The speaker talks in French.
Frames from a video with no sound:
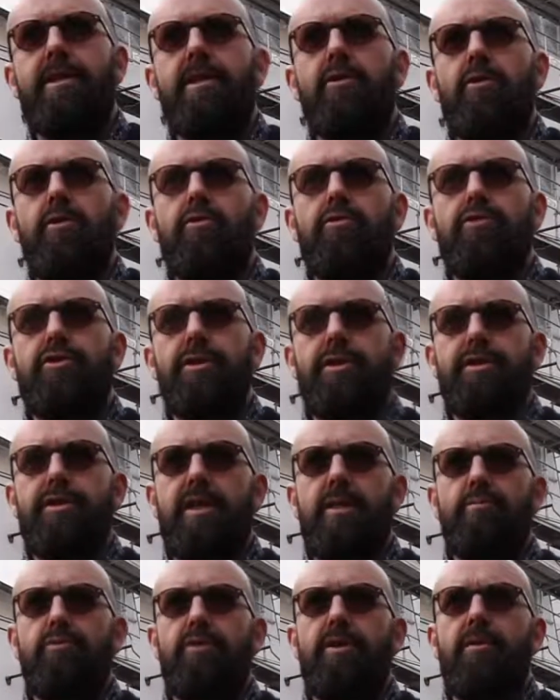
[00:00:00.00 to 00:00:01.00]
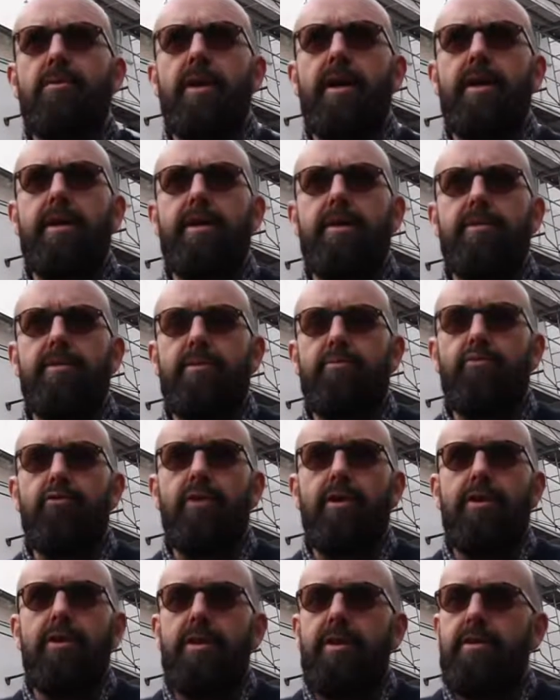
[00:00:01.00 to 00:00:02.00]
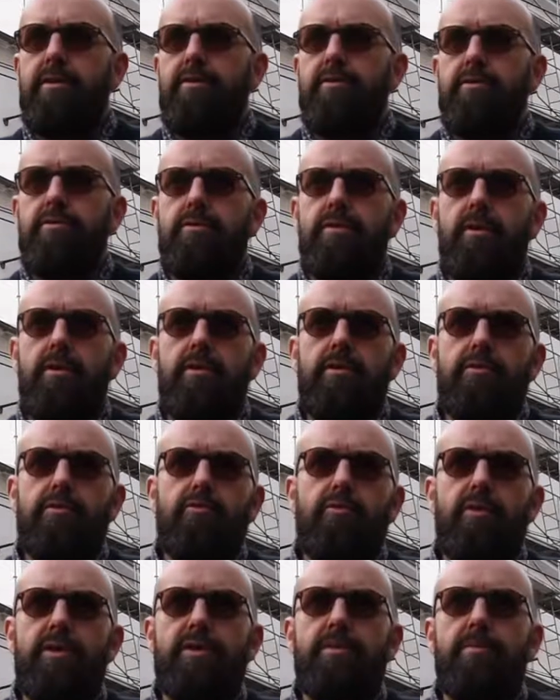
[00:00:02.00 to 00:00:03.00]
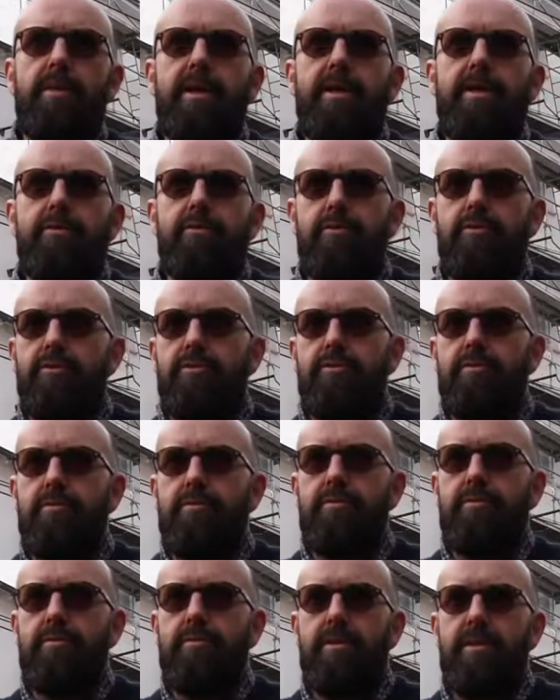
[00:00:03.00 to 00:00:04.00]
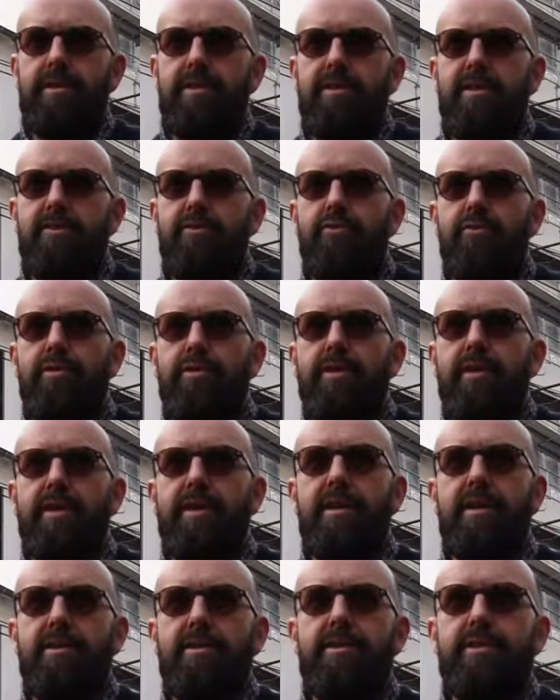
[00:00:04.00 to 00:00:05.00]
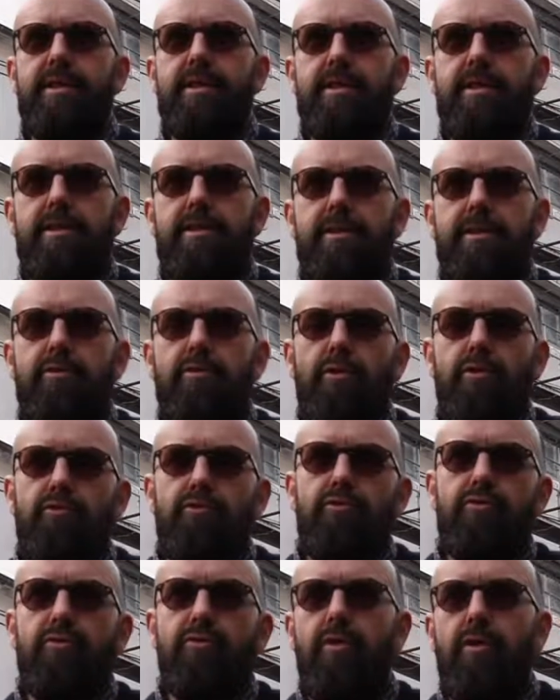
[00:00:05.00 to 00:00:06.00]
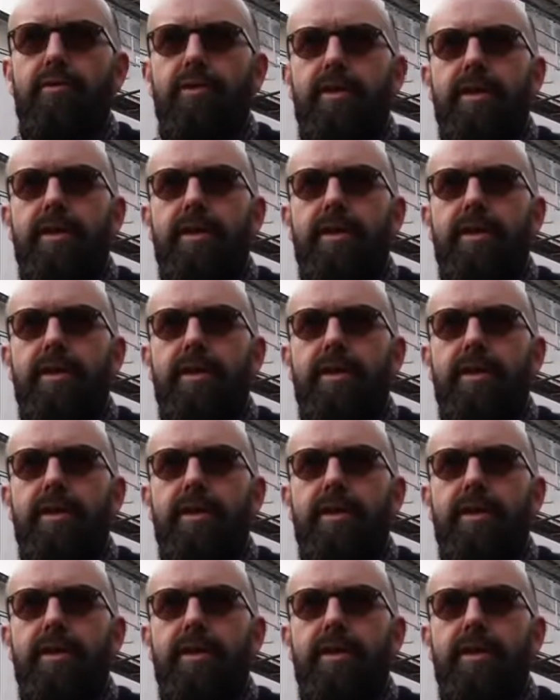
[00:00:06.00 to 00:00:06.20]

Et lors que le chantier a pu démarrer en début d'année, euh, en trois semaines, l'extension l'extension était réalisée, était hors d'eau, hors